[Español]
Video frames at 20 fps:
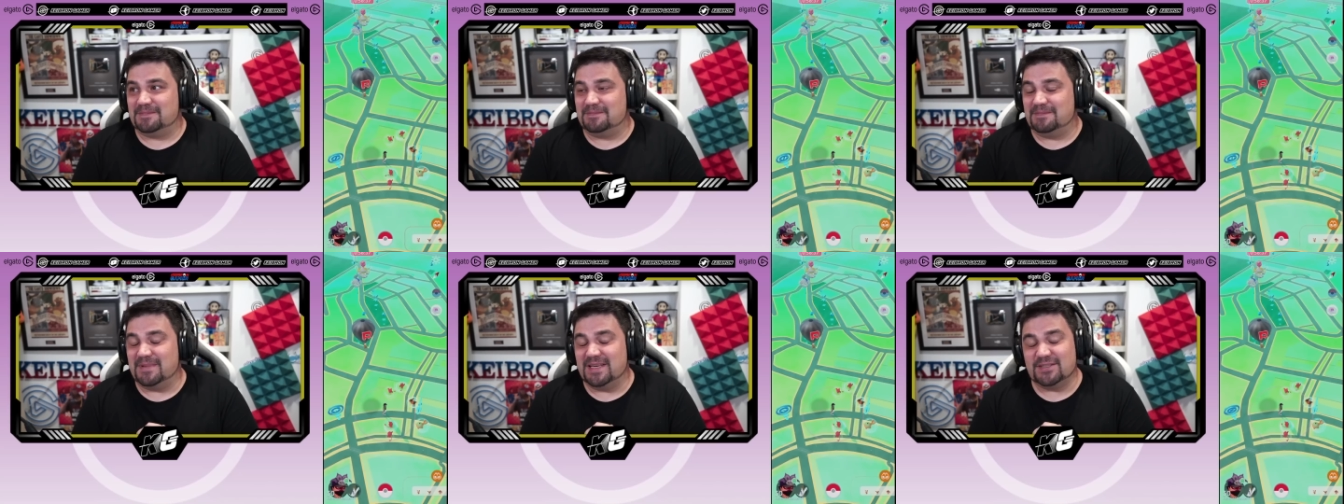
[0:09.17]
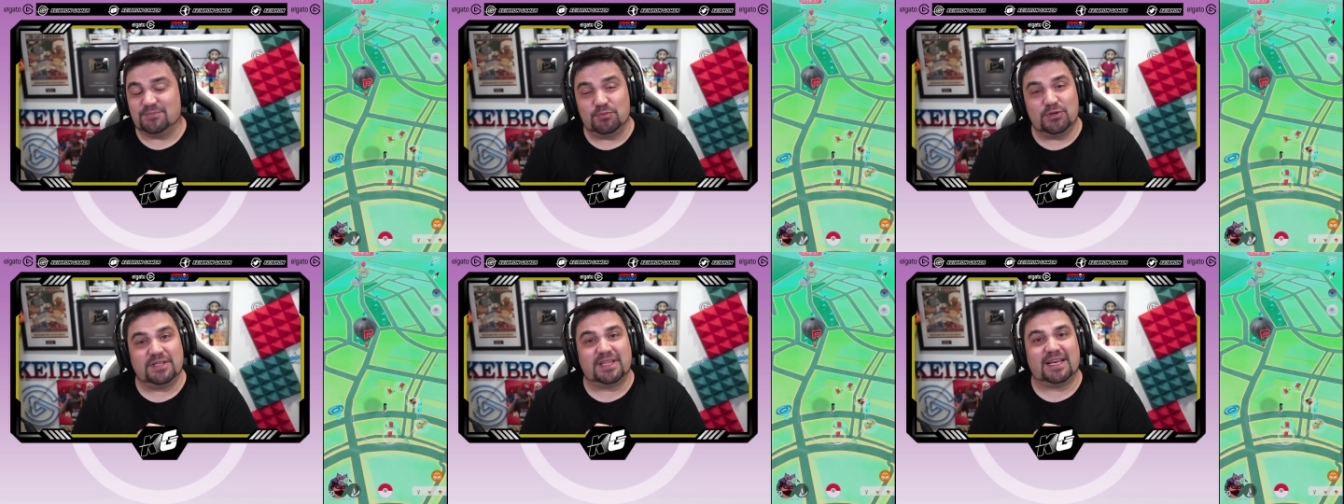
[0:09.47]
es
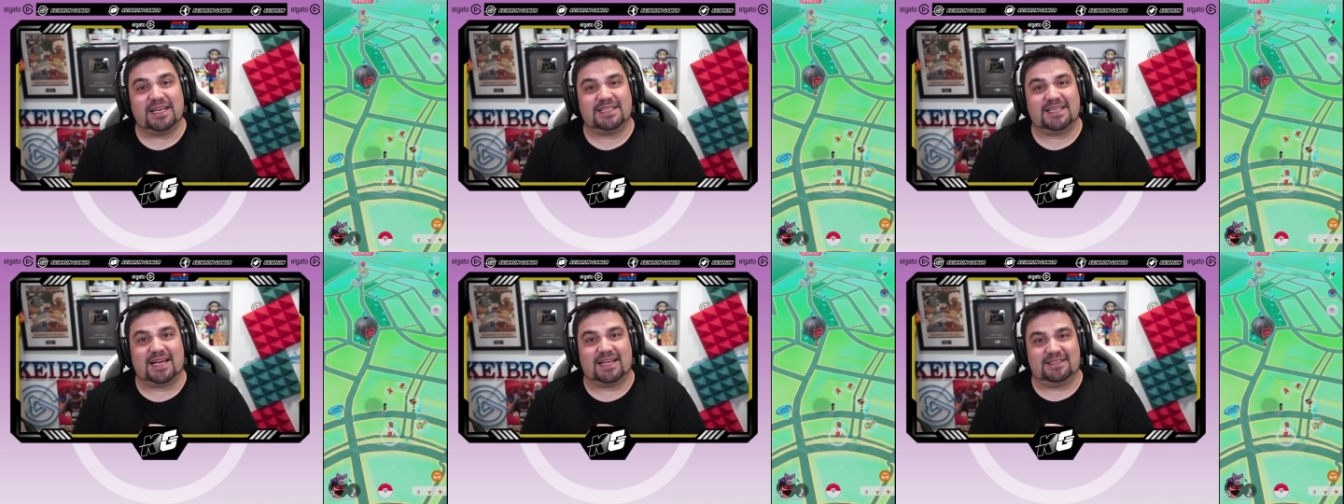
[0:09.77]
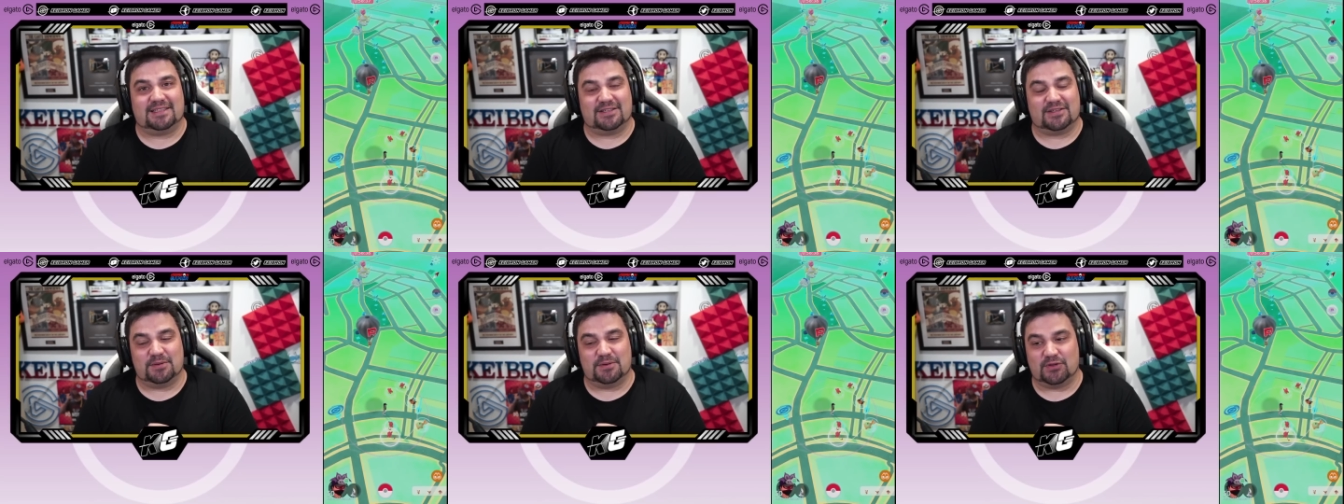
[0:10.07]
muy
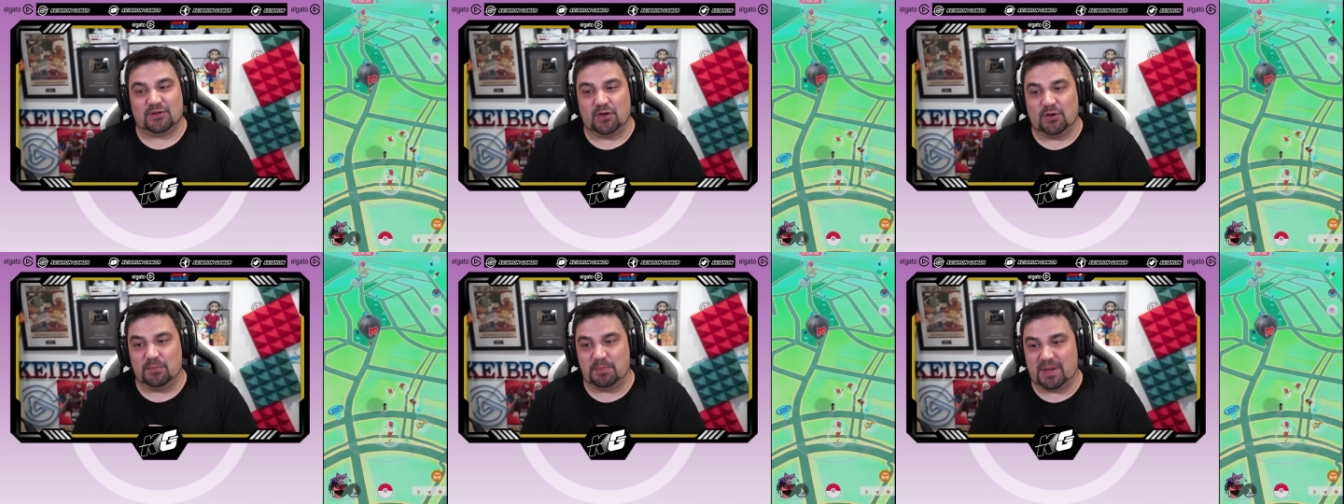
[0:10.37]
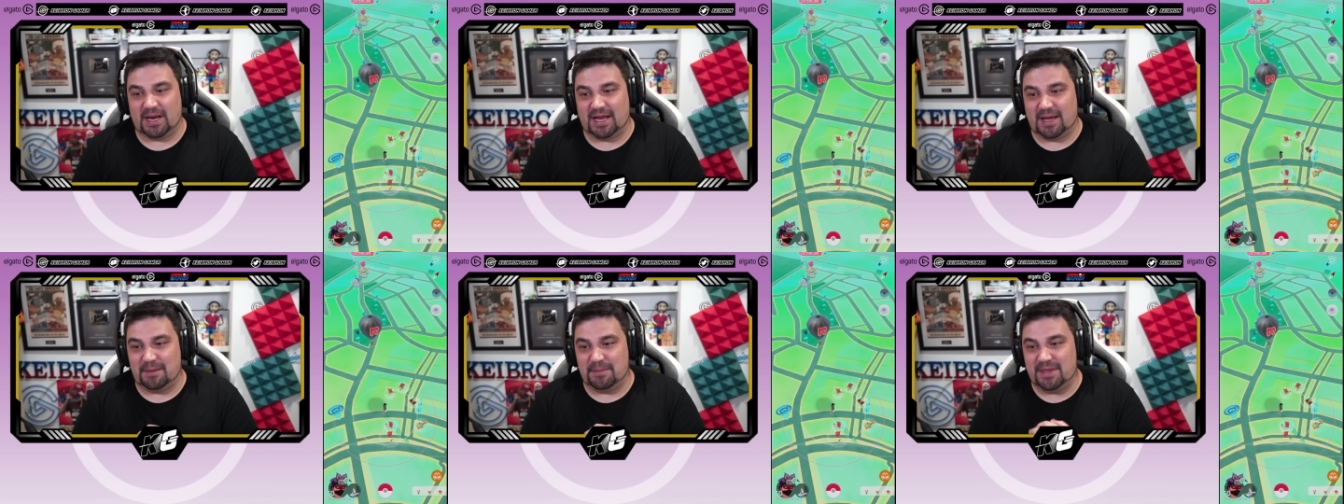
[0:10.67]
interesante Sobre todo
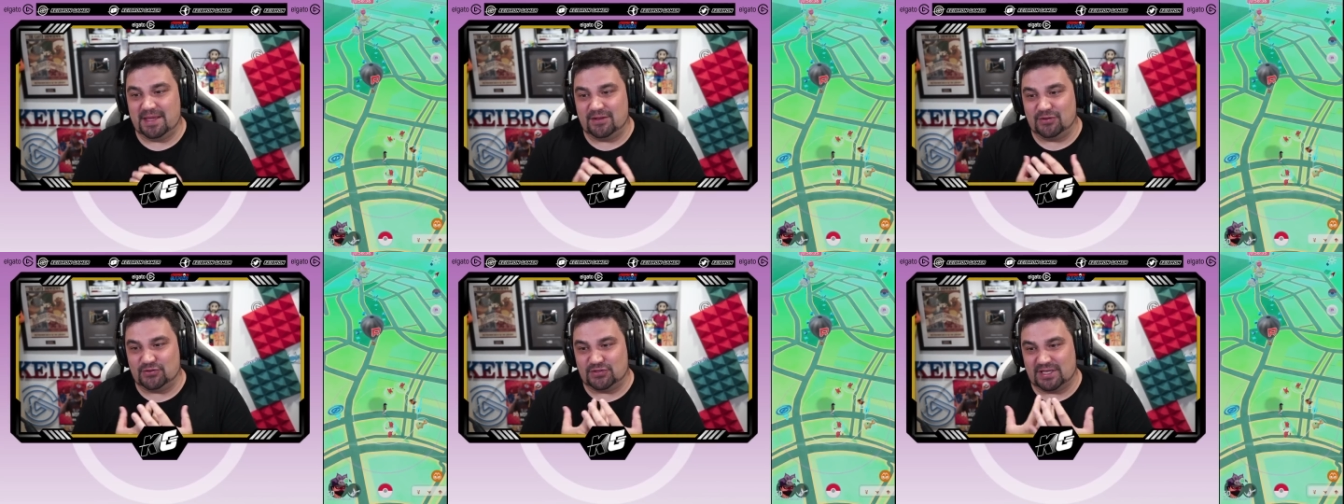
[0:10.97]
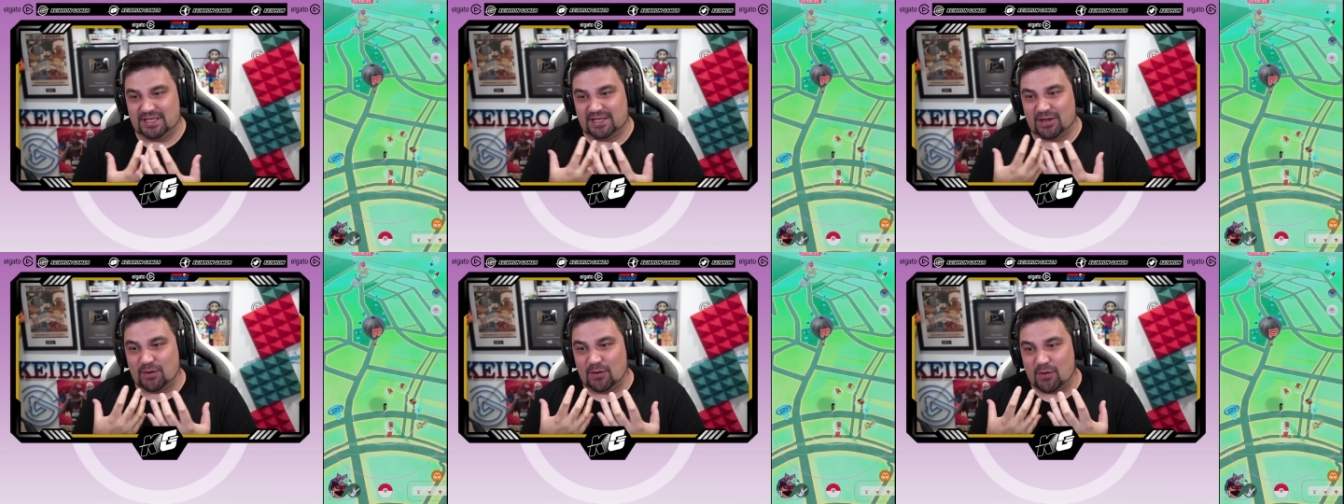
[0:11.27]
para mí, no
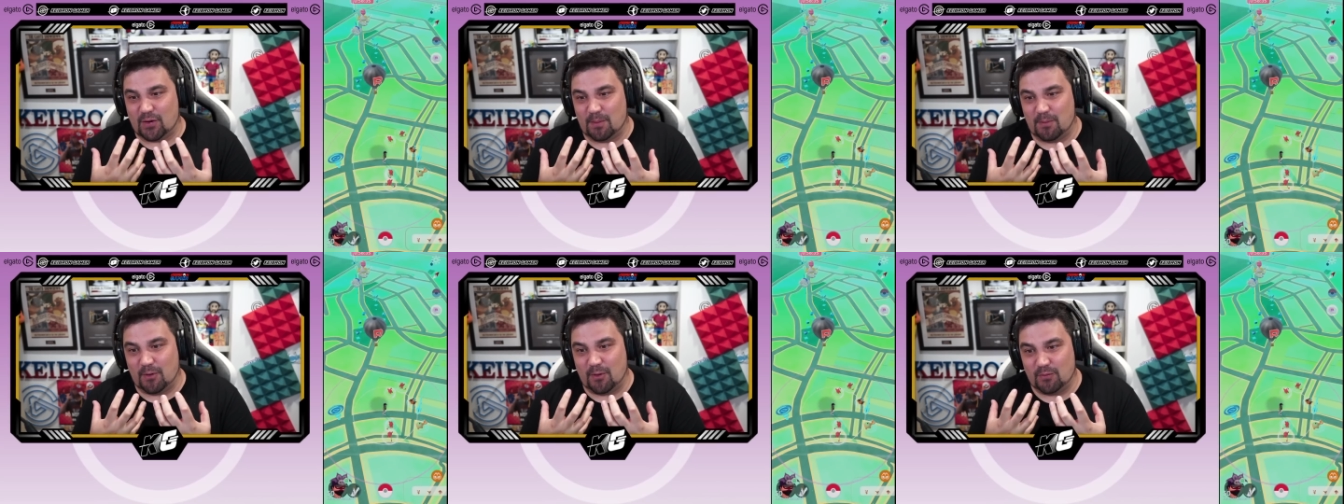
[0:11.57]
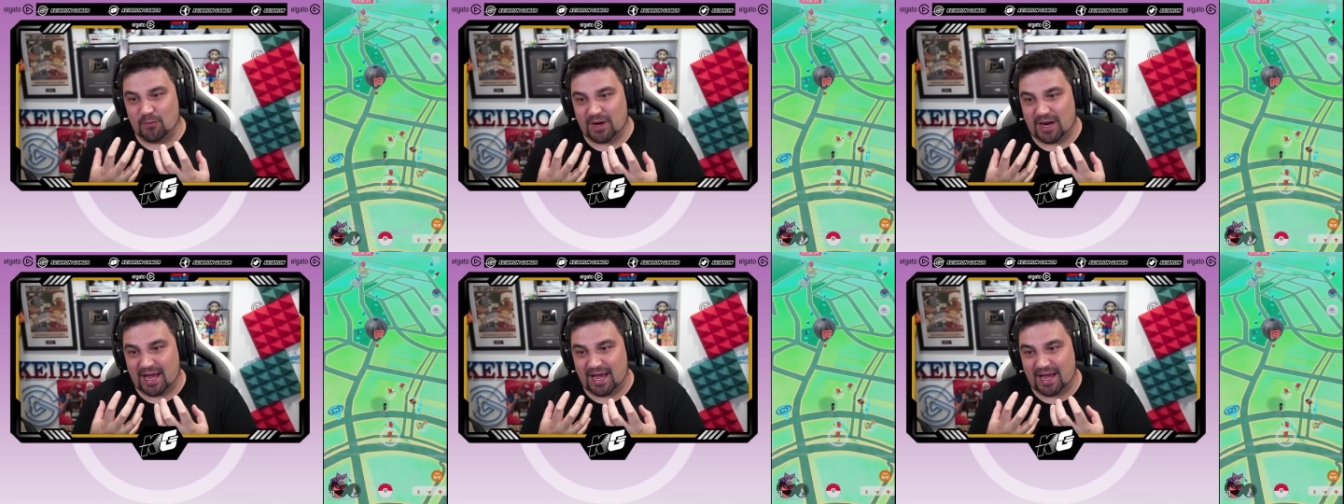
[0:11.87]
sé, tengo como
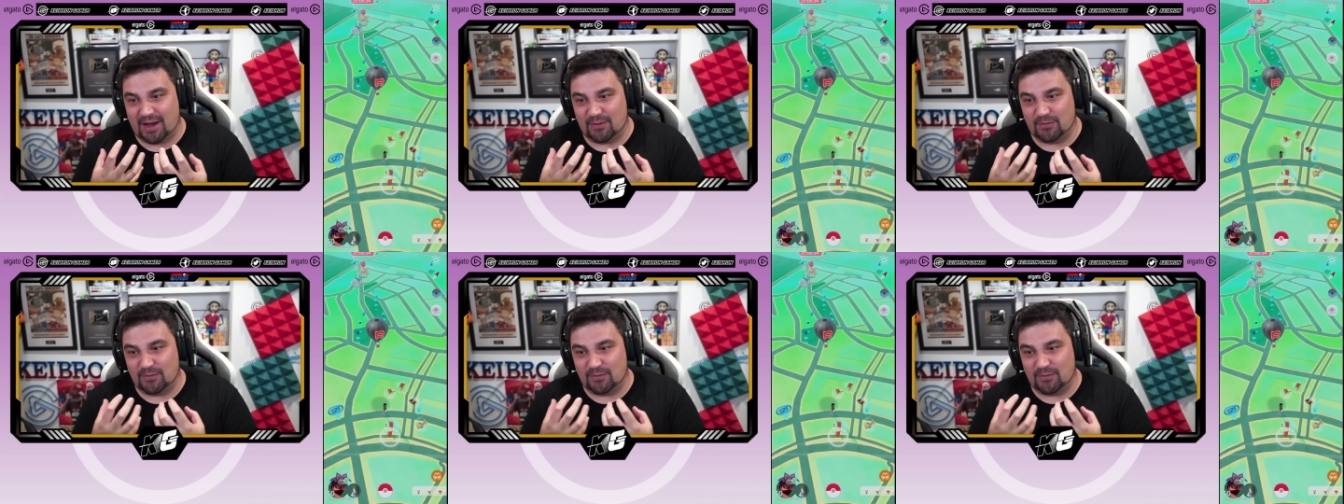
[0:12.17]
una,